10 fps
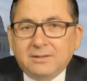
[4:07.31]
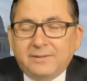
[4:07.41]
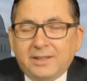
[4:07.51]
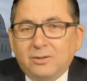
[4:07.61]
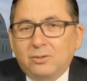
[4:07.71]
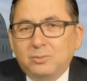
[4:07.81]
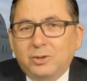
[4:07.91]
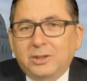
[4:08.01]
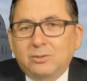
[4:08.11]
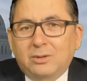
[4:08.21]
Ve
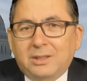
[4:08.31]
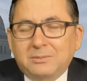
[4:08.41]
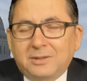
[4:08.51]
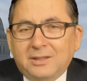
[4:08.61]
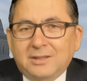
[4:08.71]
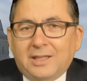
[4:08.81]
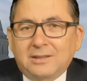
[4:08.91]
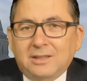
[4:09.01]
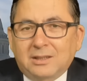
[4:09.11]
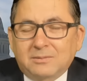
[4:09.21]
önümüzdeki dönemde
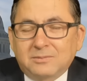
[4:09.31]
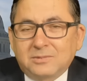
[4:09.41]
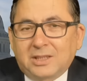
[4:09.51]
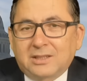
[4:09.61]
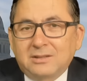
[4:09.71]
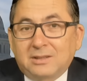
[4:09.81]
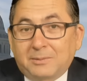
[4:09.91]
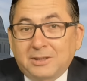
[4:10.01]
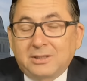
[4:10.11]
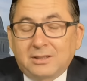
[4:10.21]
yani yakın
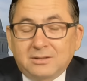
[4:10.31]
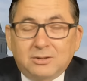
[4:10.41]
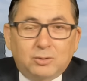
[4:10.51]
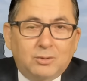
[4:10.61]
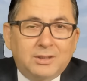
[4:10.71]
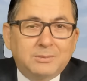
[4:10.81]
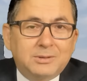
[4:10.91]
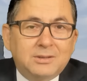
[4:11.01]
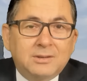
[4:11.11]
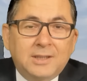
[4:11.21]
zaman içerisinde
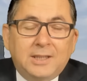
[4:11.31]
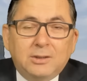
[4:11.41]
söyleyebiliriz.